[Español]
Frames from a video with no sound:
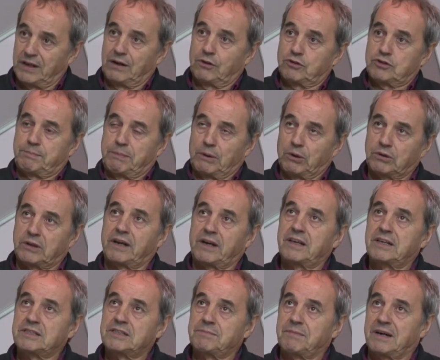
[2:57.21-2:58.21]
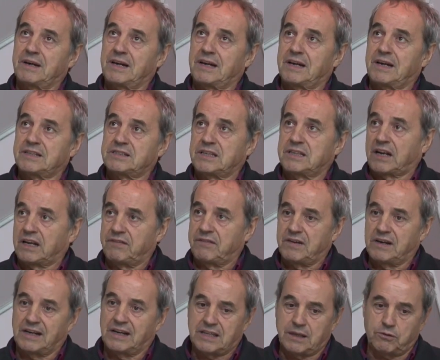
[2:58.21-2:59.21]
los pelotaris más
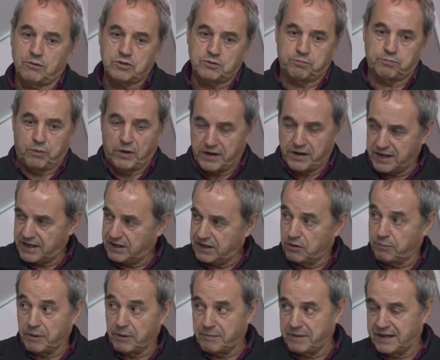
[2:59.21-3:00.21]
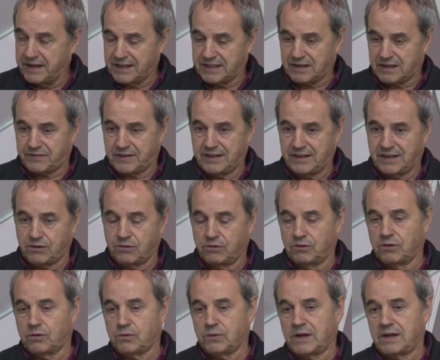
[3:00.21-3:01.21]
significativos pueden ir y no pueden venir a Tafalla, con
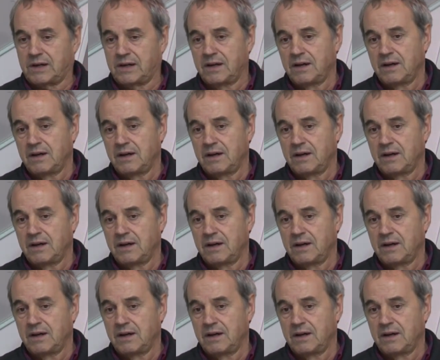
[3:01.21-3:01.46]
lo cual